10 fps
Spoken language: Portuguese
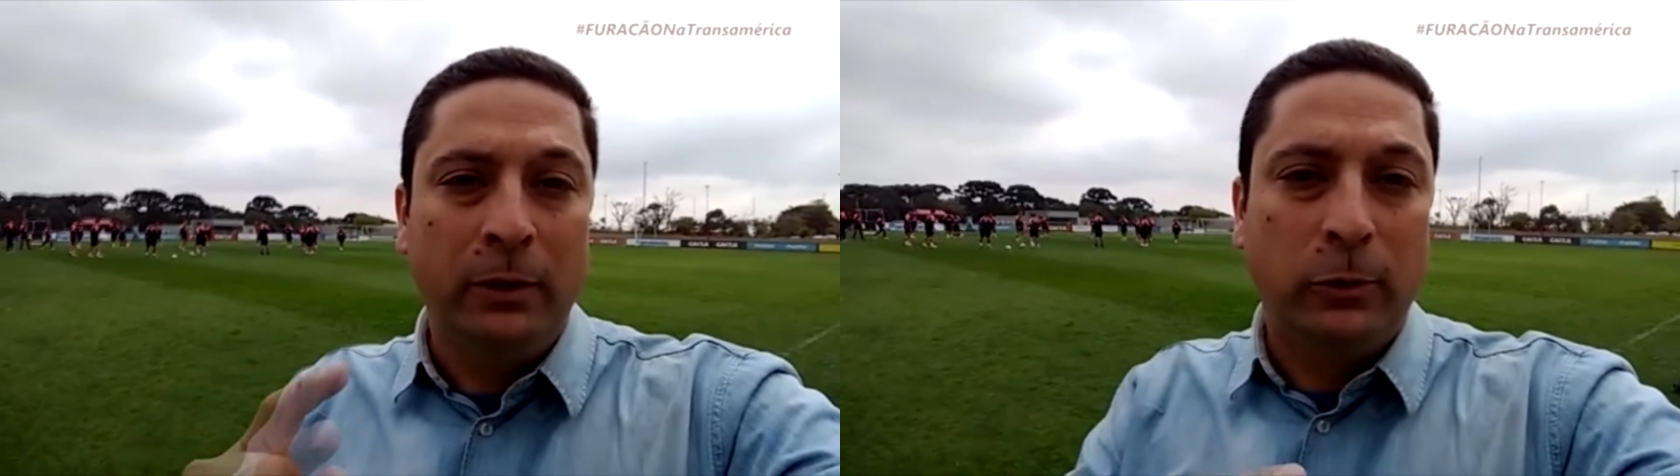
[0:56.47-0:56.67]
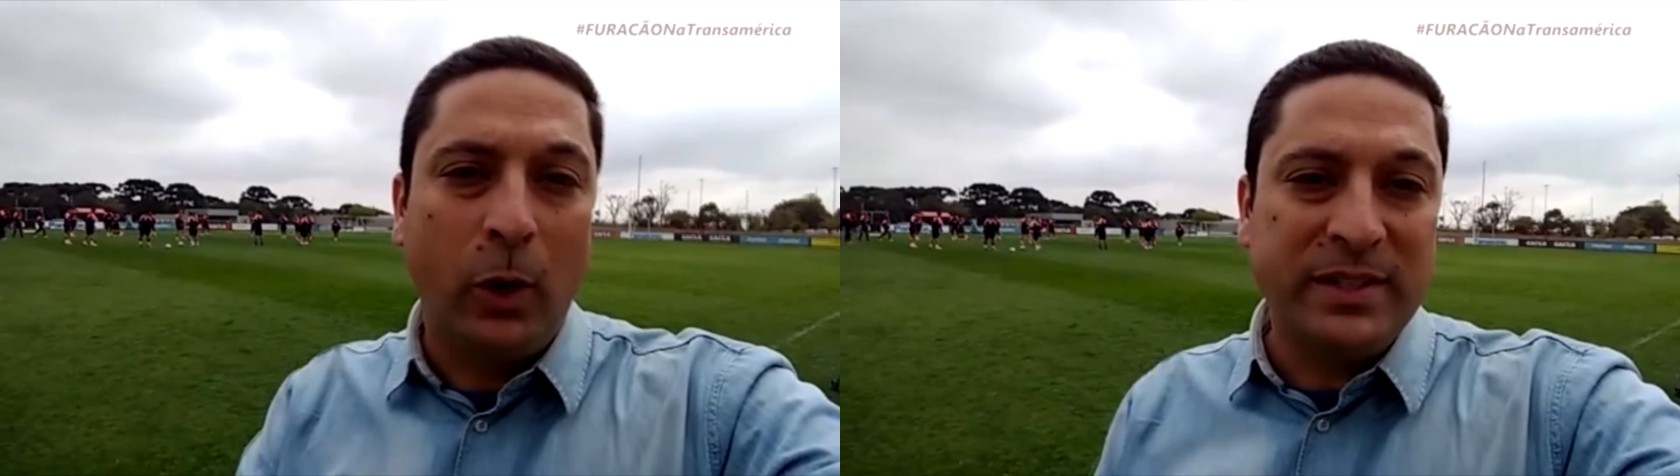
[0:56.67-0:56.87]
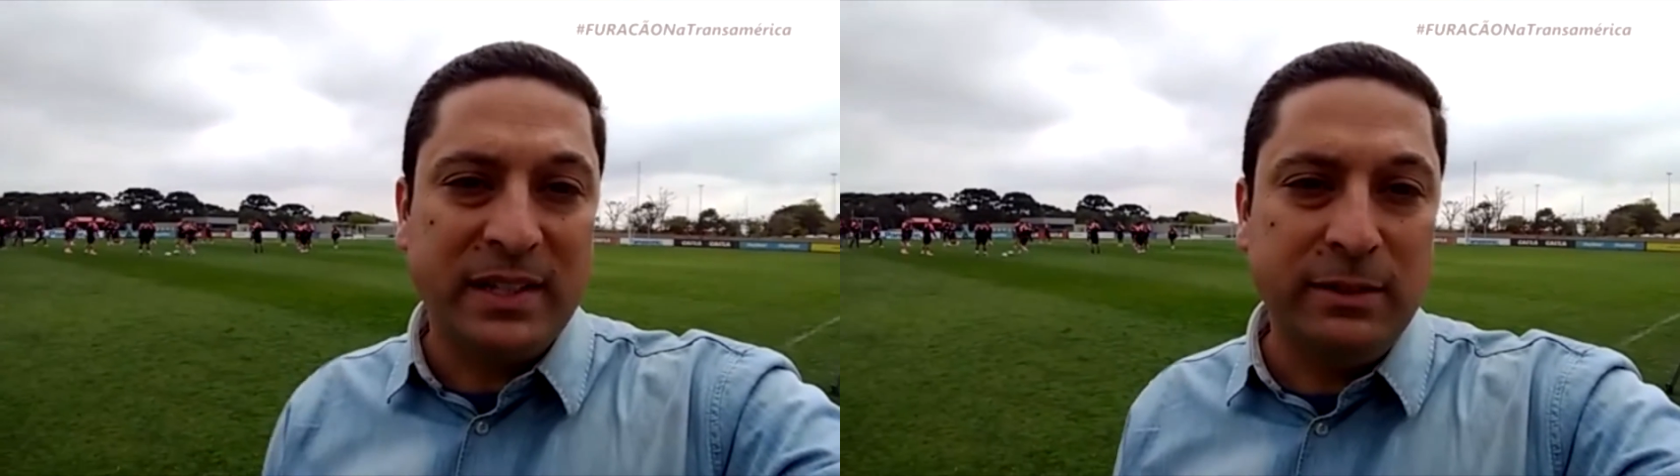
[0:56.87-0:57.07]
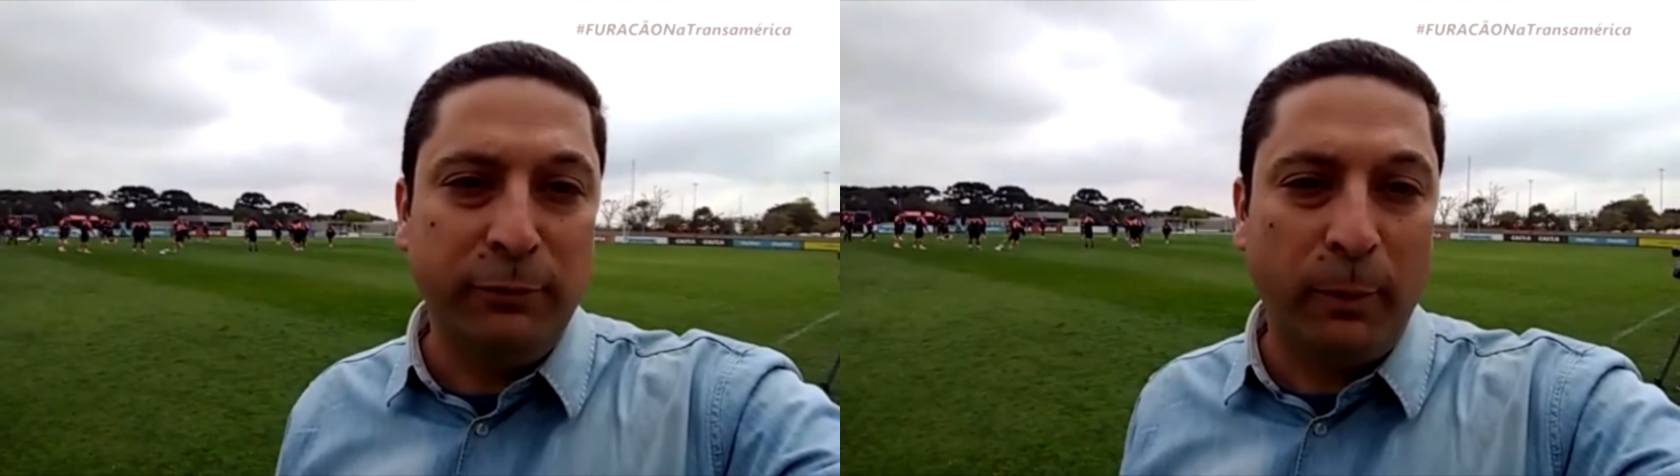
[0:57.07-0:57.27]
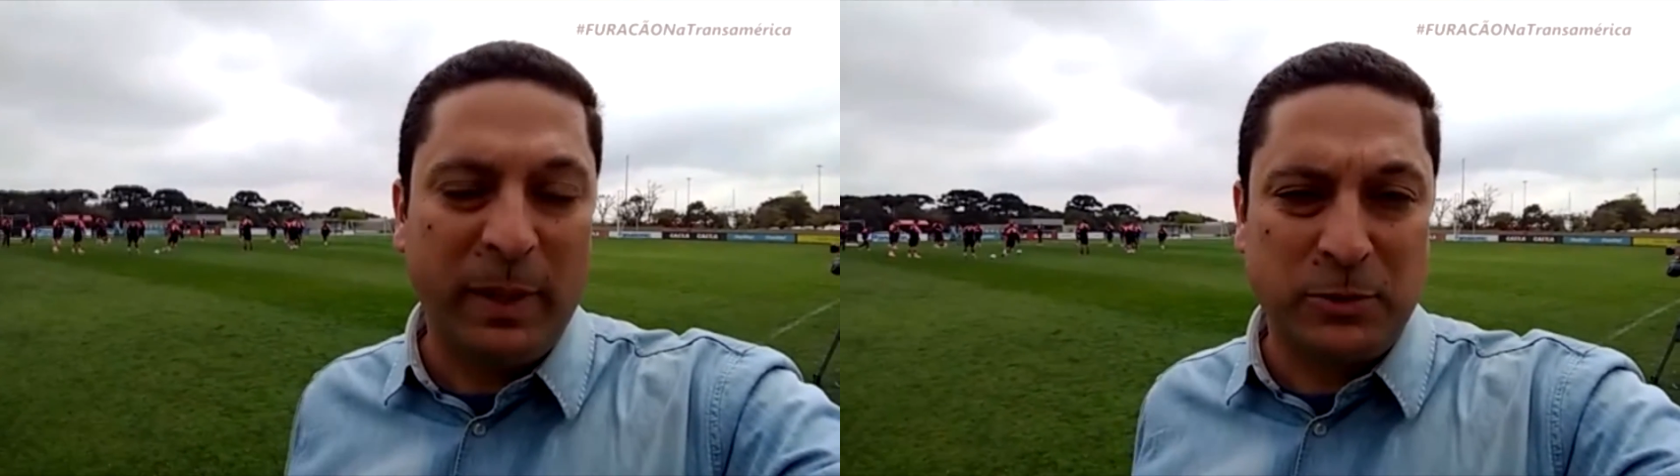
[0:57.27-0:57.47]
Todas as
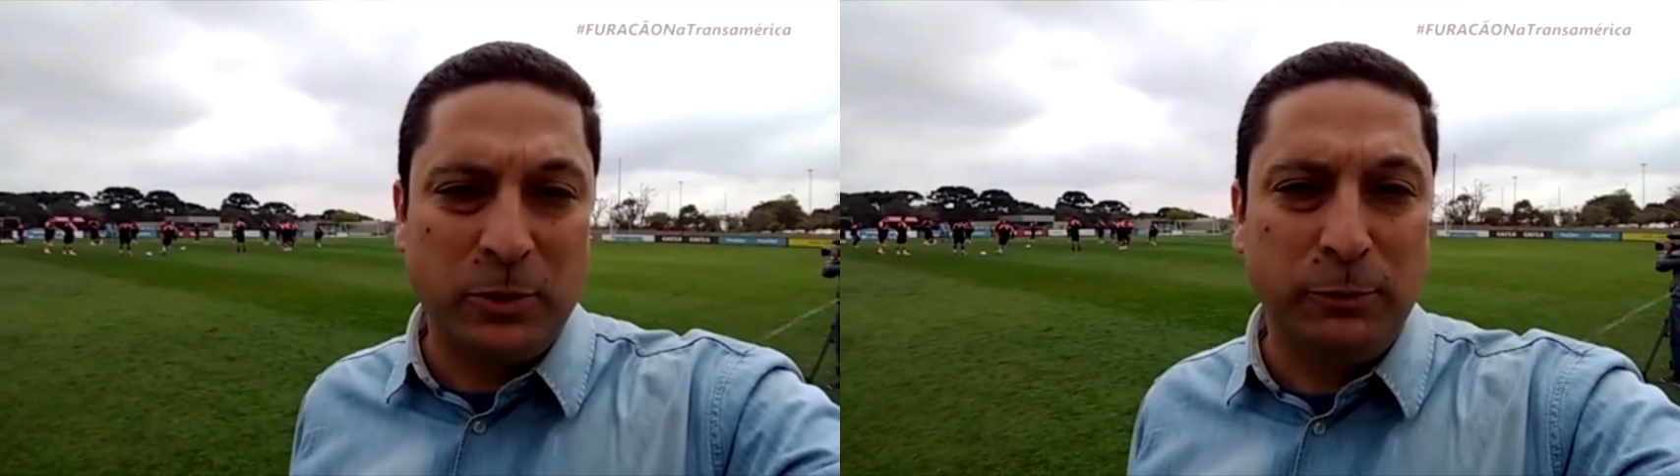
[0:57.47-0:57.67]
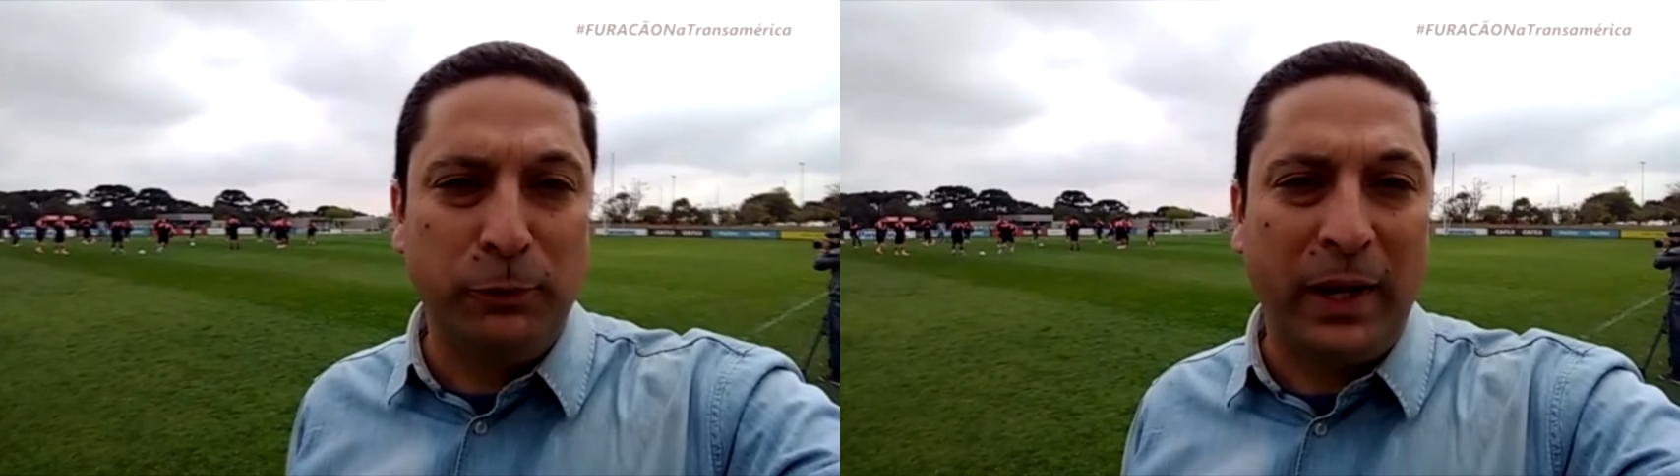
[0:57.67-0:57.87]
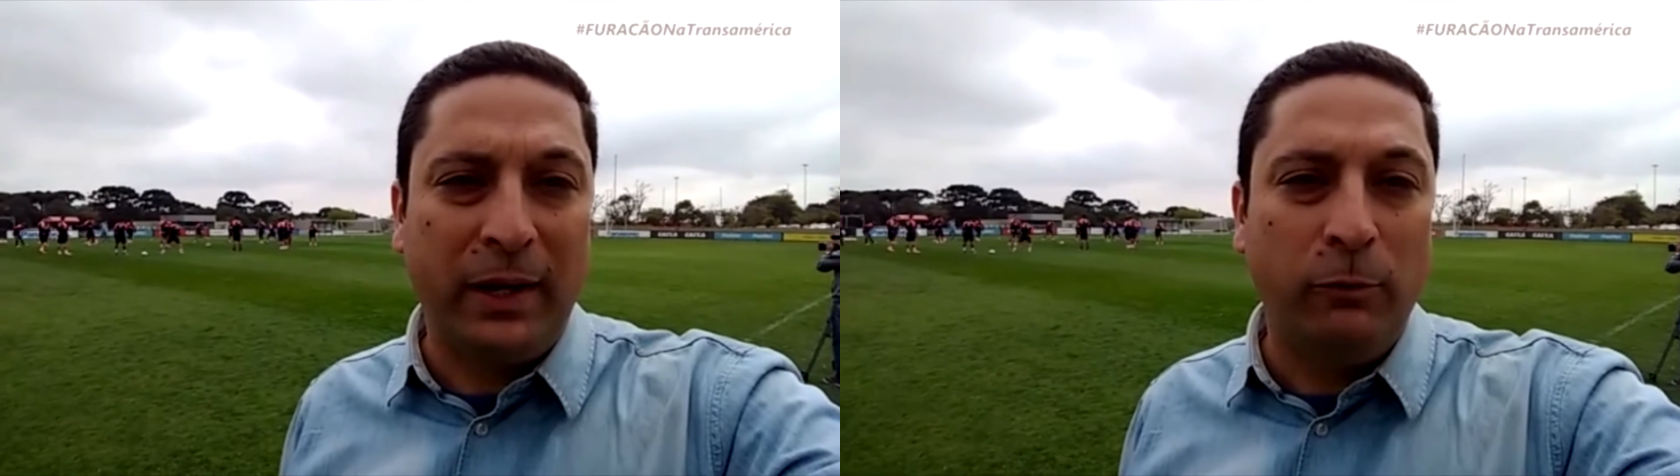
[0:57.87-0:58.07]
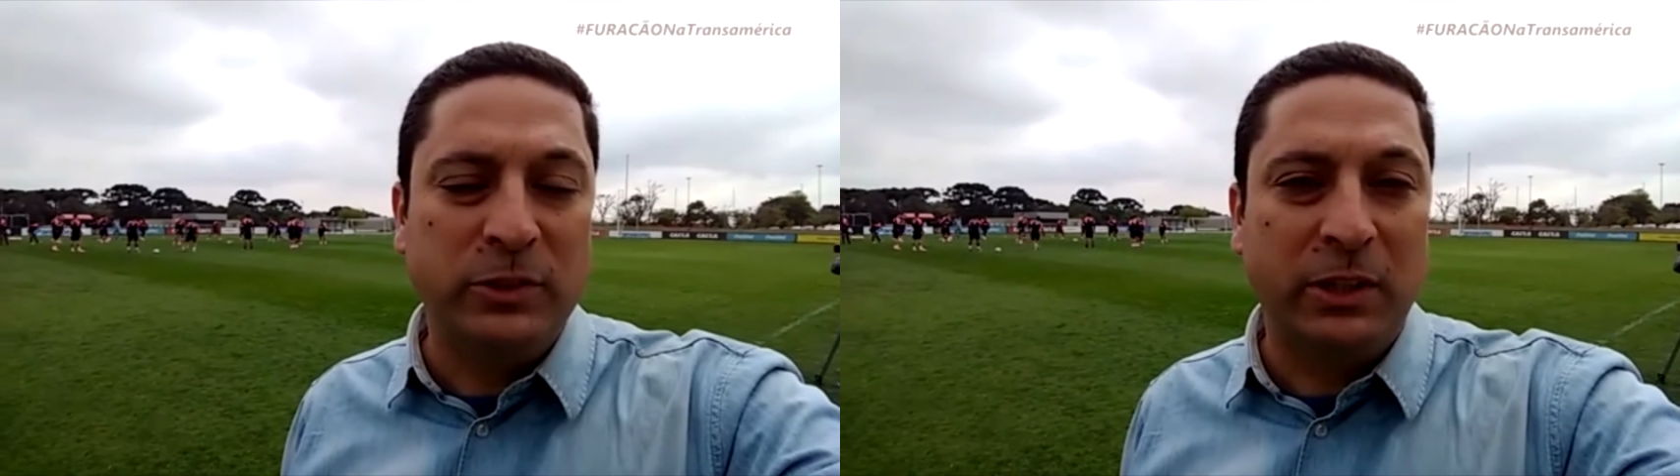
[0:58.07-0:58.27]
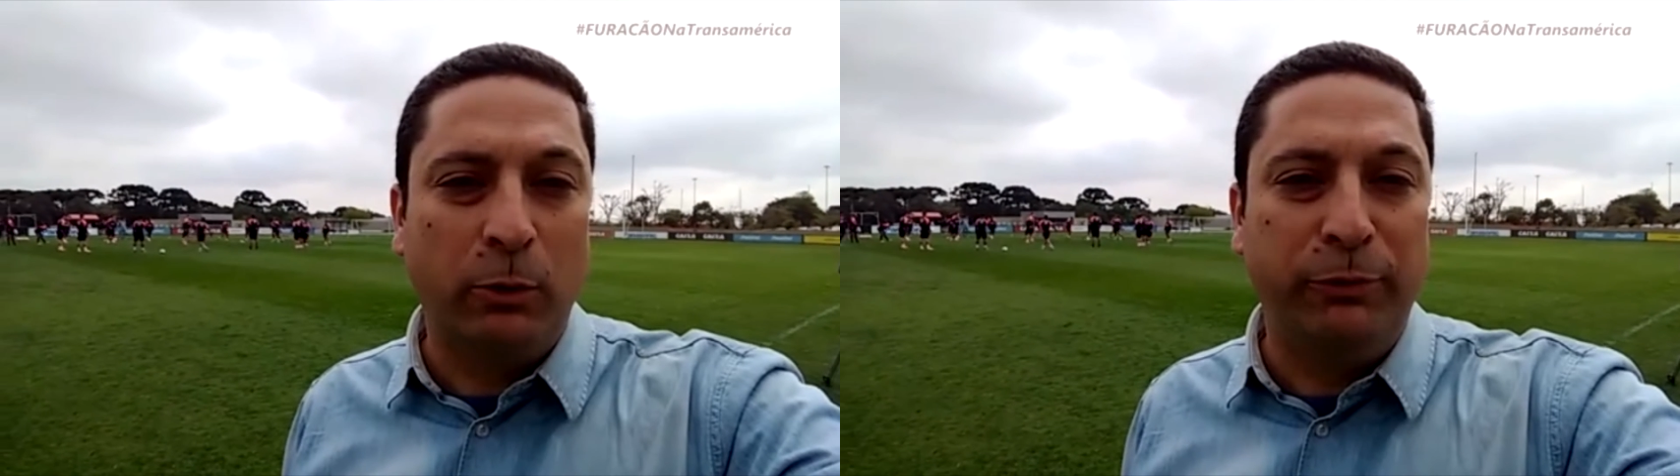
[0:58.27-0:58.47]
informações do Furacão
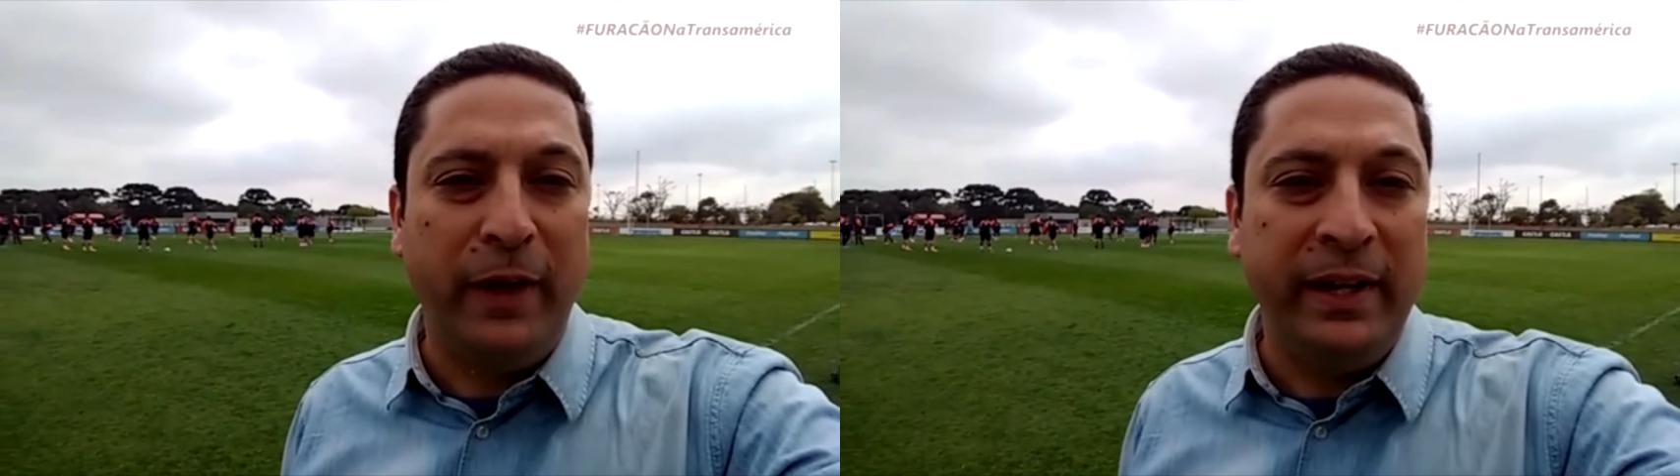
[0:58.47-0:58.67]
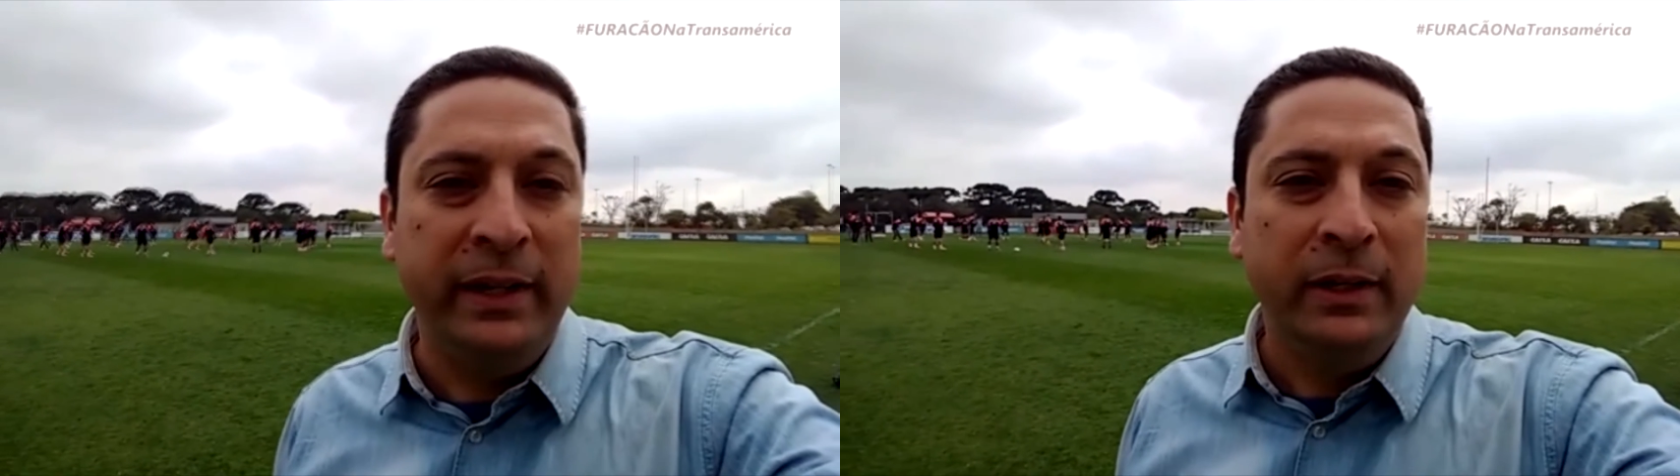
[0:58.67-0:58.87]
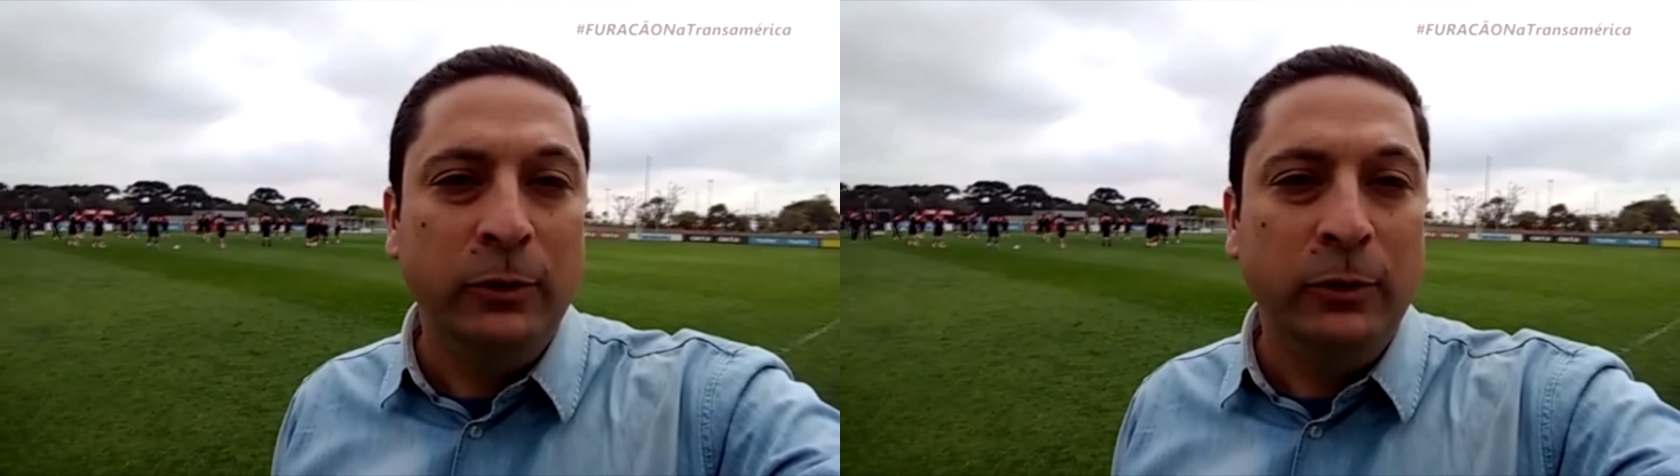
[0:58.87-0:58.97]
você confere